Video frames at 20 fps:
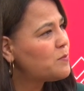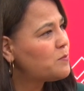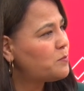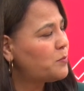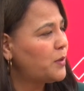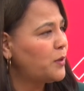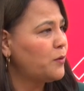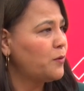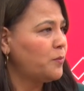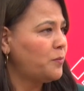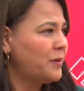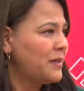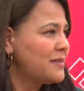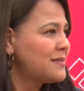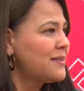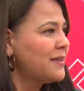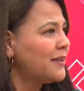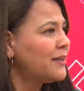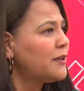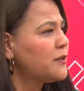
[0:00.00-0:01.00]
pero
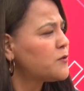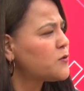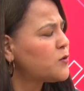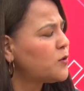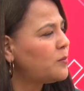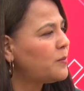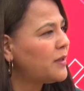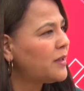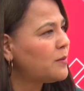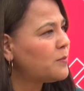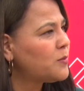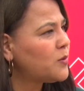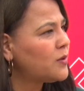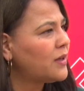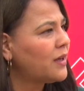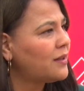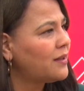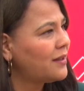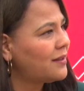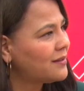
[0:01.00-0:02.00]
pareciera que nos olvidamos
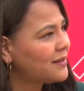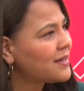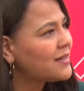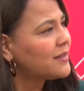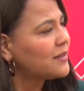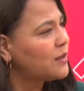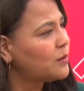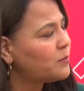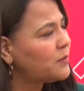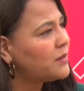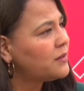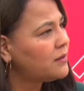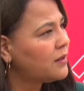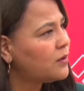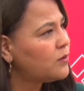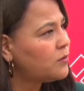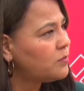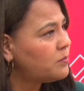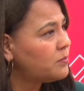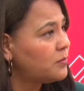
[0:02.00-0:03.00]
que detrás realmente
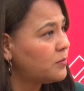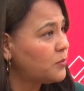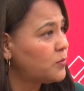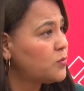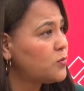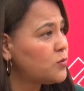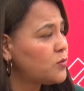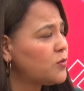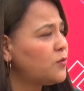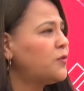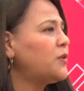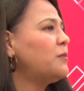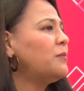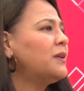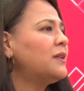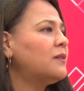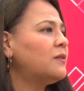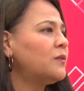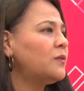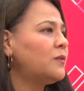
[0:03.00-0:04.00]
hay un
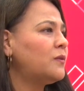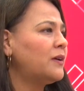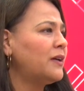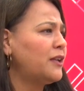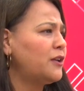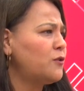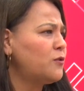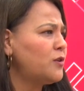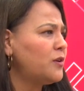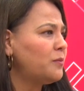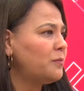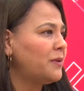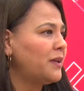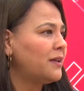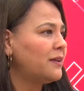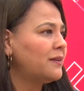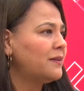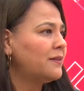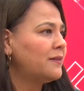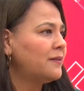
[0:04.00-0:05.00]
sufrimiento enorme. Así